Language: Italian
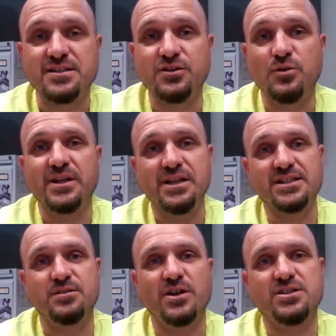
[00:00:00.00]
è stato
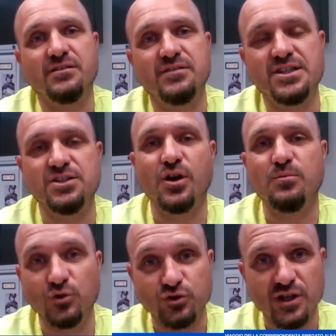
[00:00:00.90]
bellissimo essere vicino
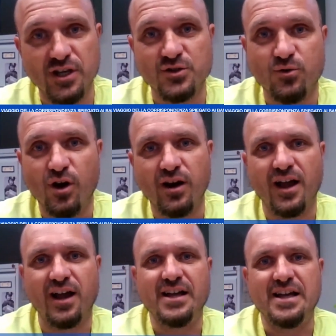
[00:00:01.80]
al mondo della
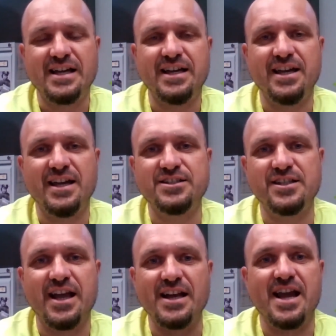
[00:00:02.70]
scuola e
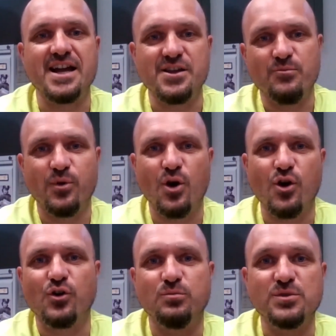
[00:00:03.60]
insegnargli anche un
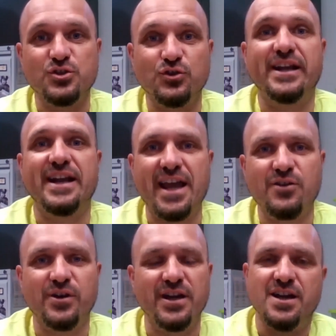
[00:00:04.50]
po' come sono le
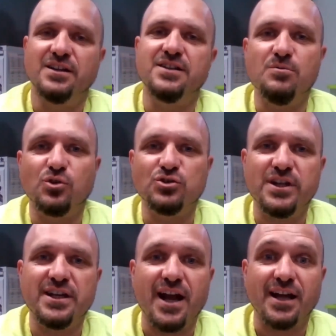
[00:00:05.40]
regole del mondo
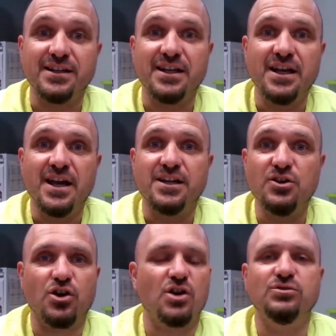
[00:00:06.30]
dei grandi.
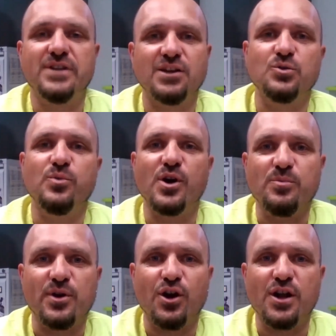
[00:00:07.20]
Io ho raccontato in poche
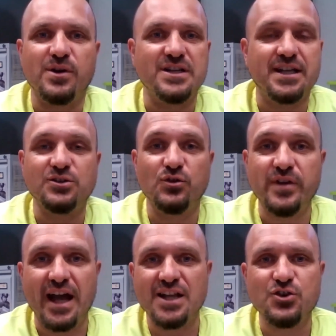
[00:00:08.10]
parole qual è stato il
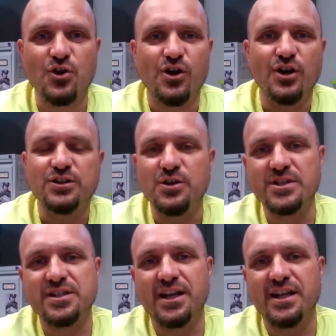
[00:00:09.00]
viaggio di
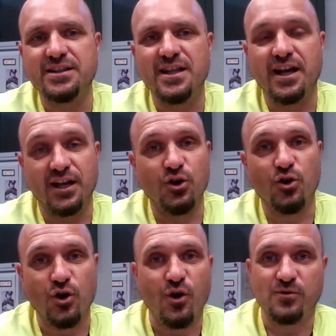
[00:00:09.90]
questa lettera che
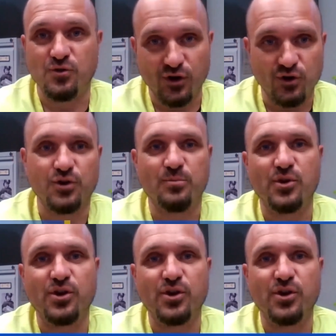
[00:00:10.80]
loro, con il loro